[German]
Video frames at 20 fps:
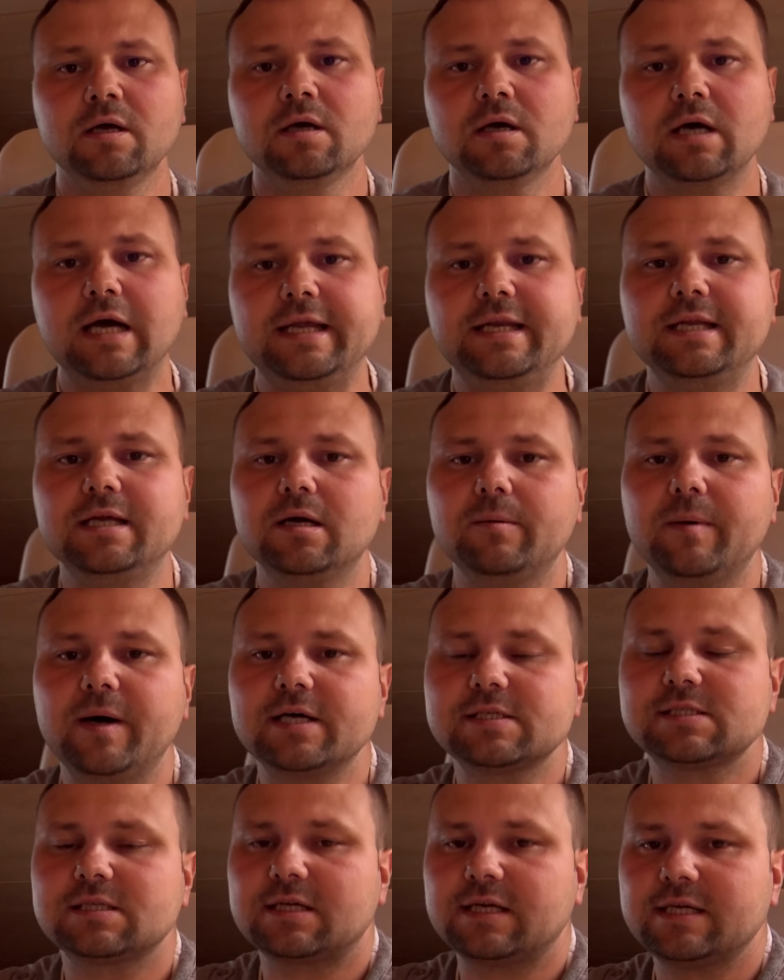
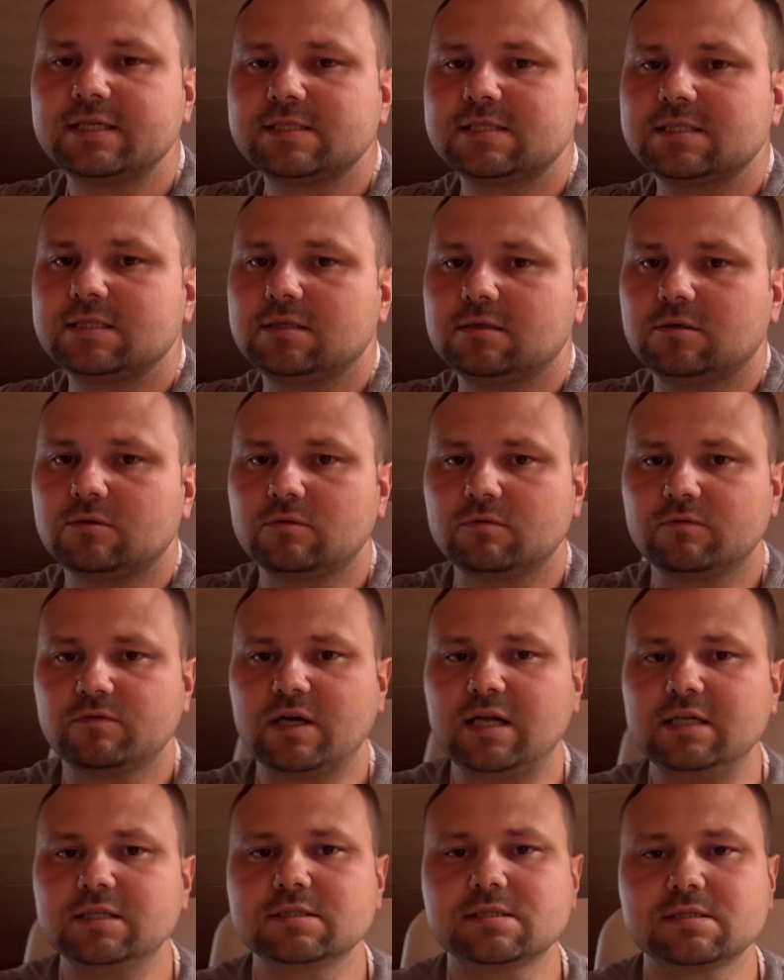einigermaßen rechtssicher und
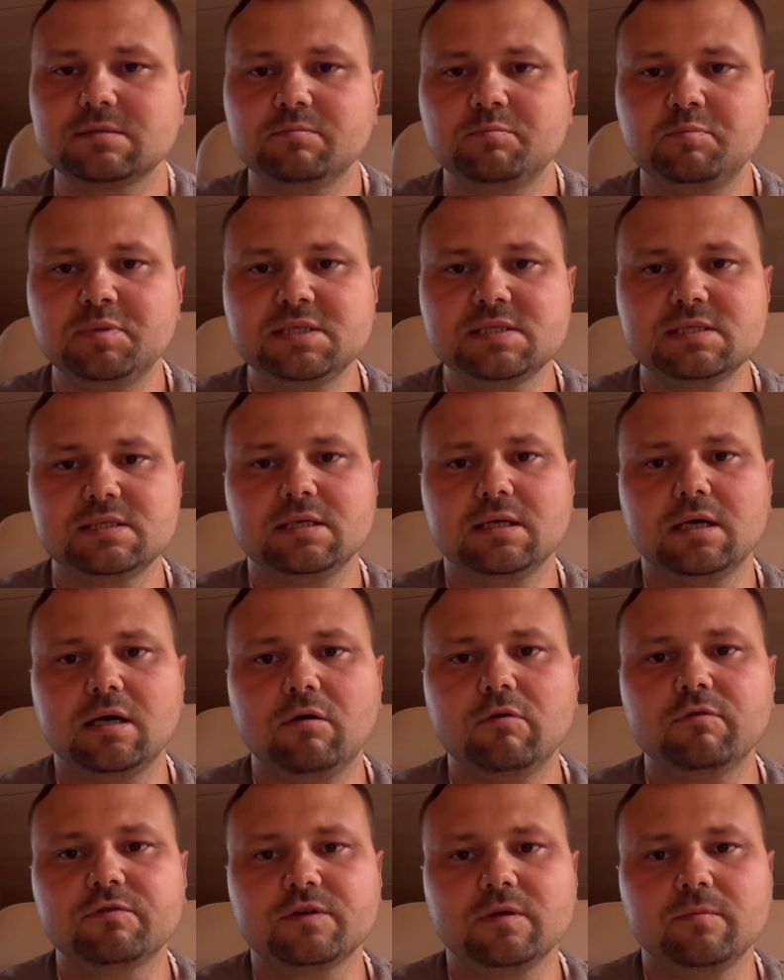haltet es ein bisschen
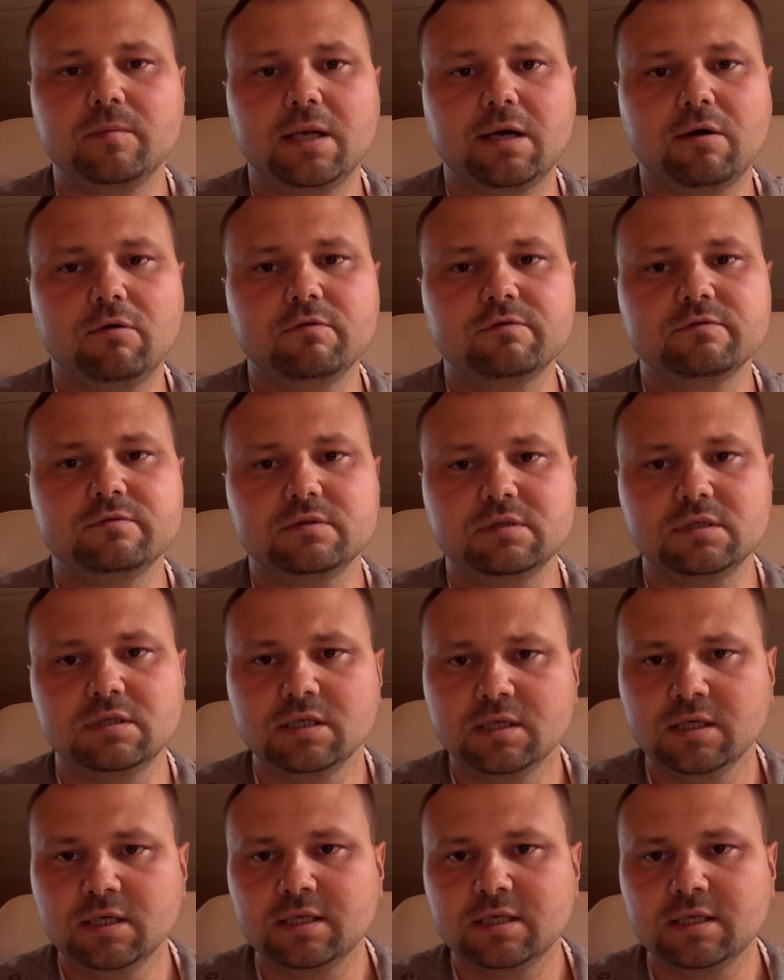auf dem Laufenden,